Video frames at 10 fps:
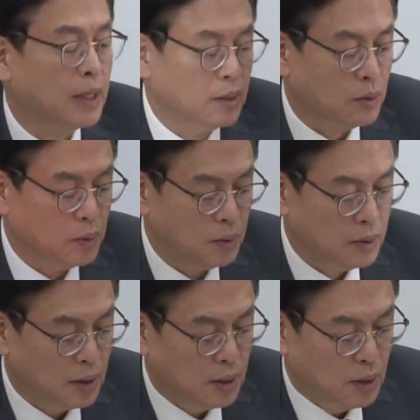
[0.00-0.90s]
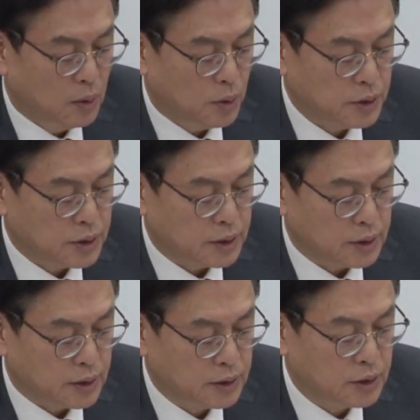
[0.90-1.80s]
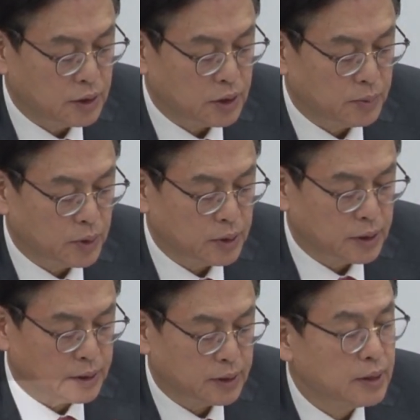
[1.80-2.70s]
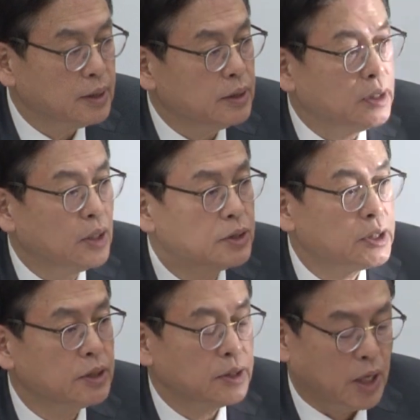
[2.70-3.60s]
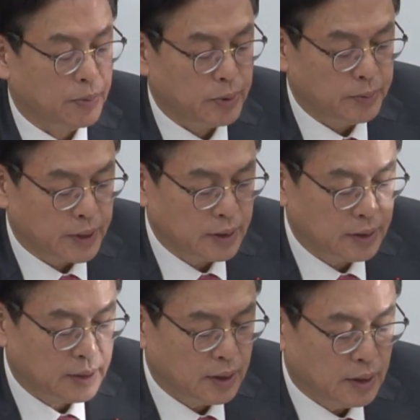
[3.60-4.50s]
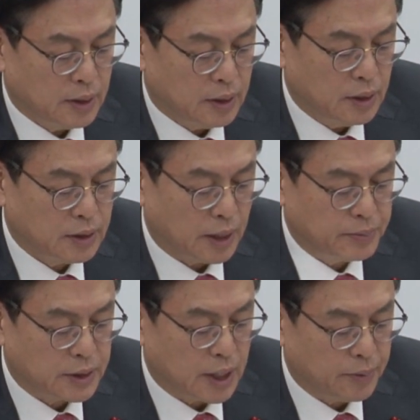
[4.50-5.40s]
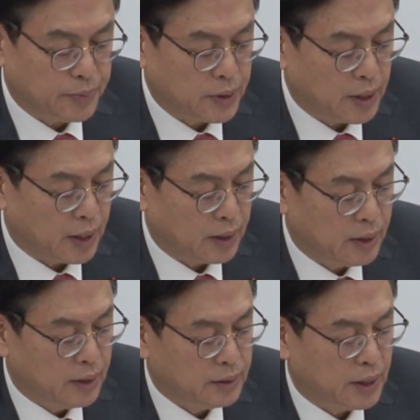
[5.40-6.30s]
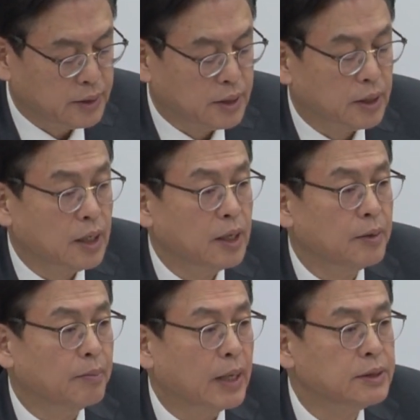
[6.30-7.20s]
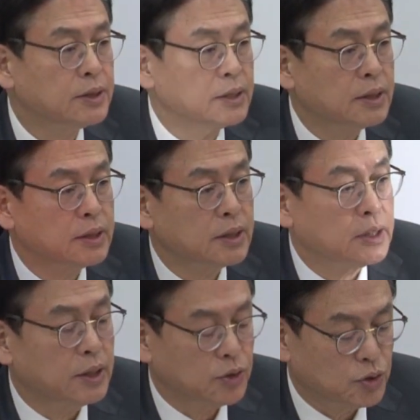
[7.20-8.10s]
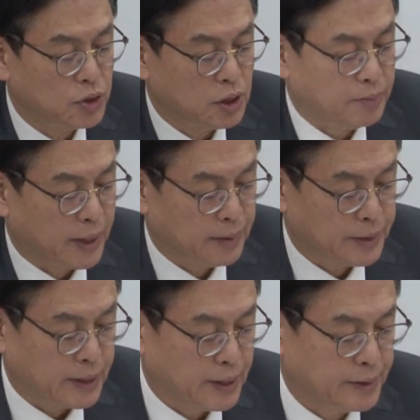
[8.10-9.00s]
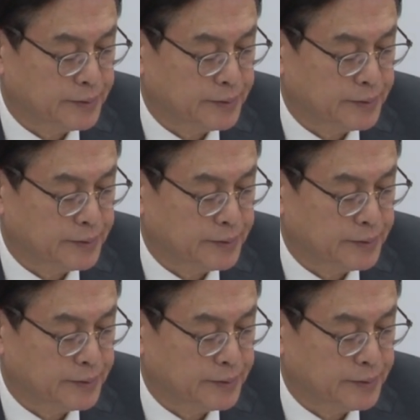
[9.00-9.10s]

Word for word: 말고 혹시 있을지 모르는 여진 대비 및 2, 3차 피해 대책에 만전을 기해 주시기 바랍니다.